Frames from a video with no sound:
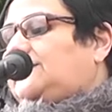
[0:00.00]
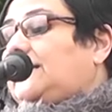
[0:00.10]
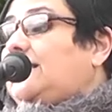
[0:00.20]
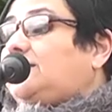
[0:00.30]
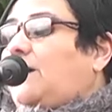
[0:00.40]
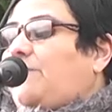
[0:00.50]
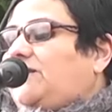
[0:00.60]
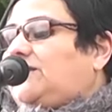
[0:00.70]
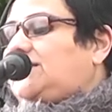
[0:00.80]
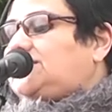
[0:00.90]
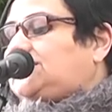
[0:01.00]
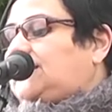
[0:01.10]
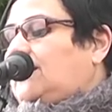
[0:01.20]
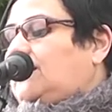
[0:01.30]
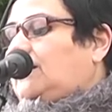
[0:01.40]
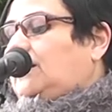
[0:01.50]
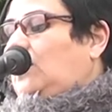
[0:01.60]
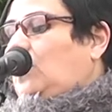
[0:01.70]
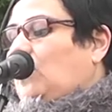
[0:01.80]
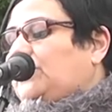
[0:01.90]
de la independencia,
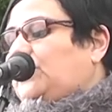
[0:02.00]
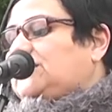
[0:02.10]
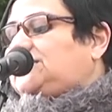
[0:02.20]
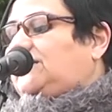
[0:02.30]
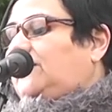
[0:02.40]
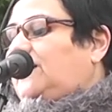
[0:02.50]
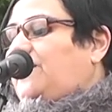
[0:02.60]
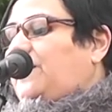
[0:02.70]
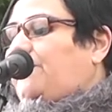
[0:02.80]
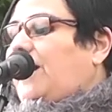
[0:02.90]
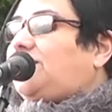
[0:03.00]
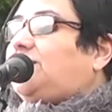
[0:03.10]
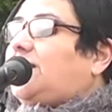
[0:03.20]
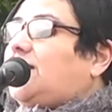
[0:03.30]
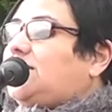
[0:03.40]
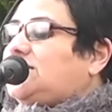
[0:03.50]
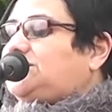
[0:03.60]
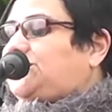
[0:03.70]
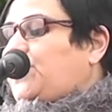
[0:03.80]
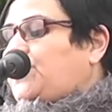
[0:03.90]
cuando las ideas de patria y
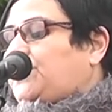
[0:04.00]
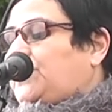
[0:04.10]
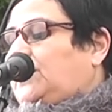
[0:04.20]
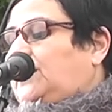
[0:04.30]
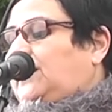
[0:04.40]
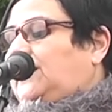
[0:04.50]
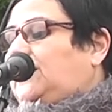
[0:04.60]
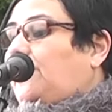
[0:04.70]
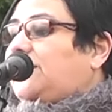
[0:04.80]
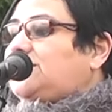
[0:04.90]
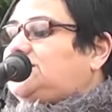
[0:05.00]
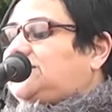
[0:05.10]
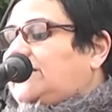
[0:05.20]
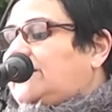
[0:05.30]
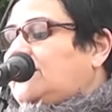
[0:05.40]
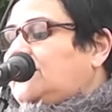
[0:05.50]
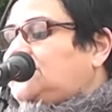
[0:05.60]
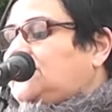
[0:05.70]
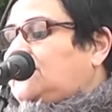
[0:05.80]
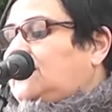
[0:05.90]
nación estaban en
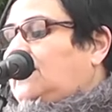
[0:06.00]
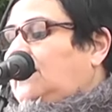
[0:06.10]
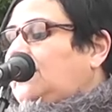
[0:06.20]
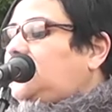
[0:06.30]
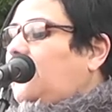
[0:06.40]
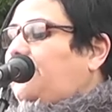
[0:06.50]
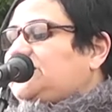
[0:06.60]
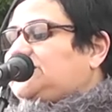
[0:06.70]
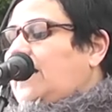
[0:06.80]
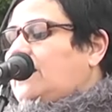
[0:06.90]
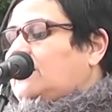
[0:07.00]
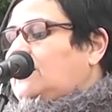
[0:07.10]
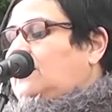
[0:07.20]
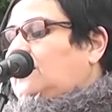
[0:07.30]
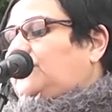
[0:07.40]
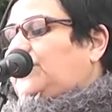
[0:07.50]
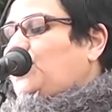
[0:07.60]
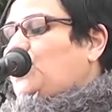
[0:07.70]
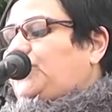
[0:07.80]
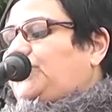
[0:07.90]
ciernes, y a pesar de
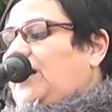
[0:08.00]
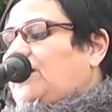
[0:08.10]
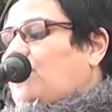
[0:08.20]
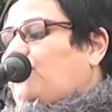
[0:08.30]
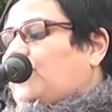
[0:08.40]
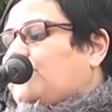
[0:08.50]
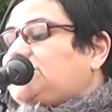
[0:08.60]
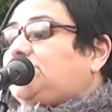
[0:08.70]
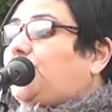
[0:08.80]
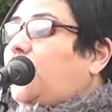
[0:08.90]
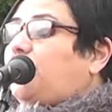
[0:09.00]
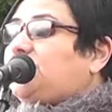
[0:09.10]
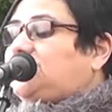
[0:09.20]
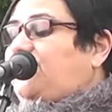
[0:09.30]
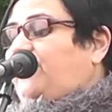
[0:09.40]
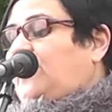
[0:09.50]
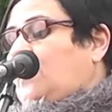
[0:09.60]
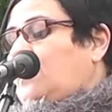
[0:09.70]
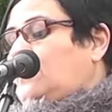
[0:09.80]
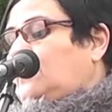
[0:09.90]
no contar con formación
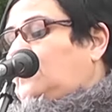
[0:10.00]
específica,